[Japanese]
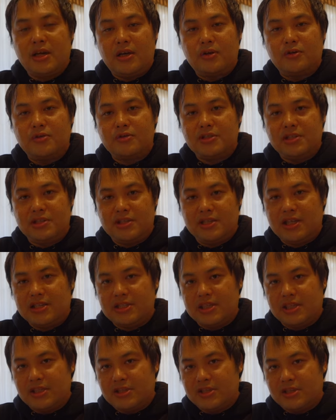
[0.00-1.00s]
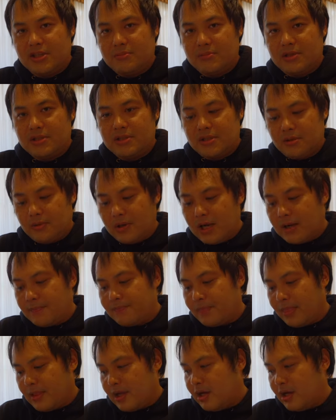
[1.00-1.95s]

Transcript: あの、スイーツ屋さんにつきましては、